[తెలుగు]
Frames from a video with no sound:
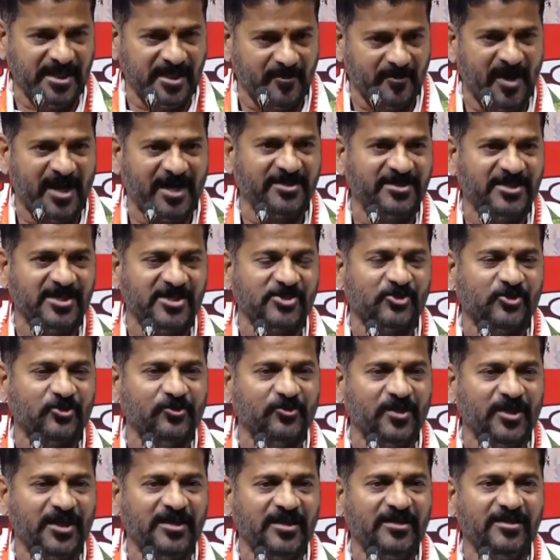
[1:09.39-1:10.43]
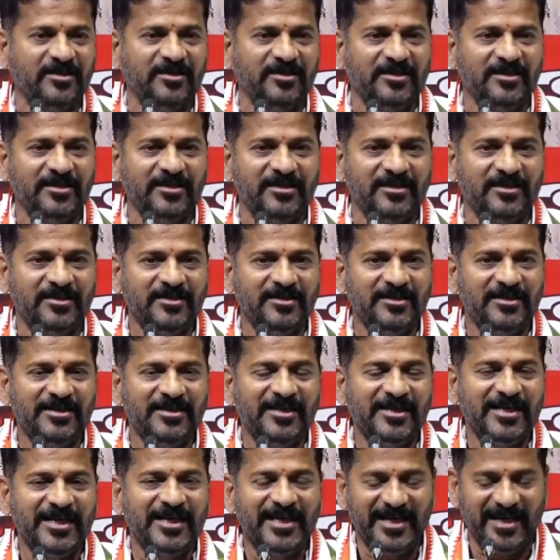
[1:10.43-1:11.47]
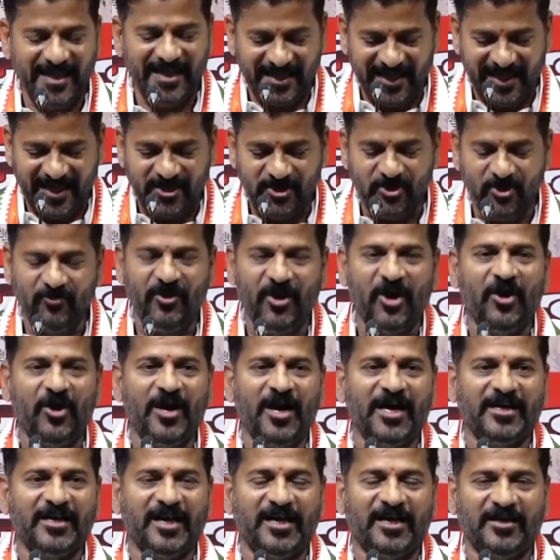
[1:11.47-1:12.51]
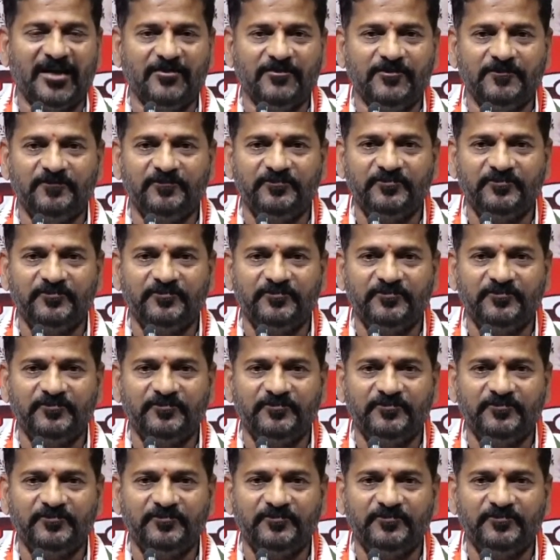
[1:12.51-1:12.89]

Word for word: డిమాండ్ చేస్తుంది ఈ రెండు వ్యవహారాలను